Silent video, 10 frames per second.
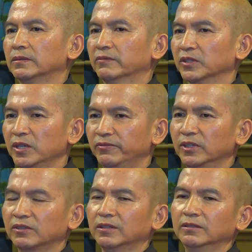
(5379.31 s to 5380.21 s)
Và Thiên
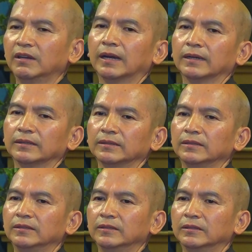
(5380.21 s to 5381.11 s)
Phước tin rằng
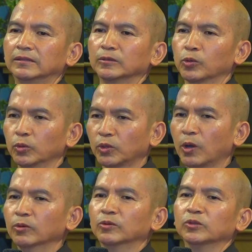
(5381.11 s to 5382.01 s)
cụ
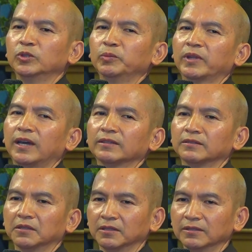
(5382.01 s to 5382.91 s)
tổ của chúng ta
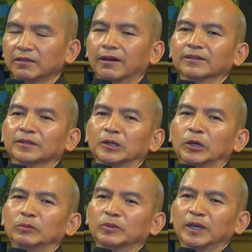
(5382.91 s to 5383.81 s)
tử thần
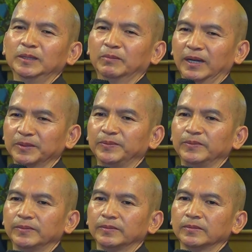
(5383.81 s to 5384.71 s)
không thấy mặt.
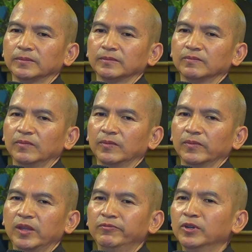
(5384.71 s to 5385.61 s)

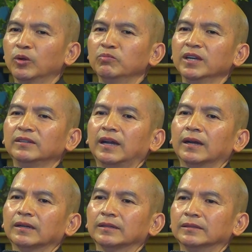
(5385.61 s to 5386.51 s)
Thiên Phước không biết
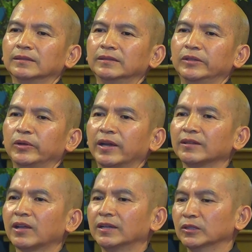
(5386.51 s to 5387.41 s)
rằng Ngài
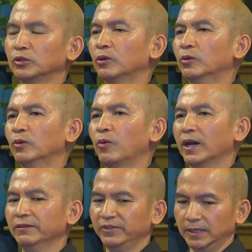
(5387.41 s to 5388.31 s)
thành tựu
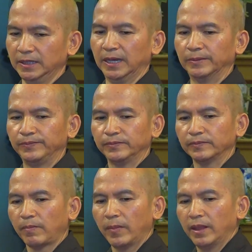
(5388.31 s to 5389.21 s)
quả vị nào,
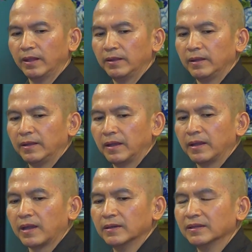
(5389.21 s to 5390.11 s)
Ngài
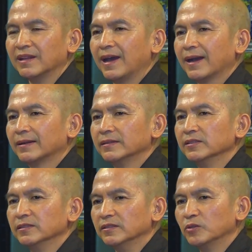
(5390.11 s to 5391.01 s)
thành đạt cái
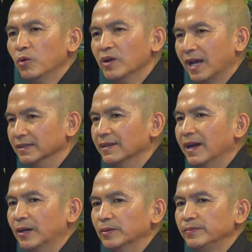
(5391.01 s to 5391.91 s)
sự tu hành
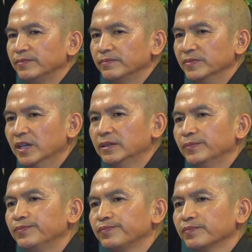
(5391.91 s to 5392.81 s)
nào,
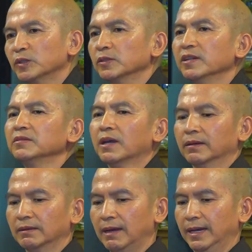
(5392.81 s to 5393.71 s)
nhưng đích
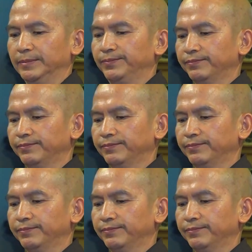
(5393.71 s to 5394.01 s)
thật là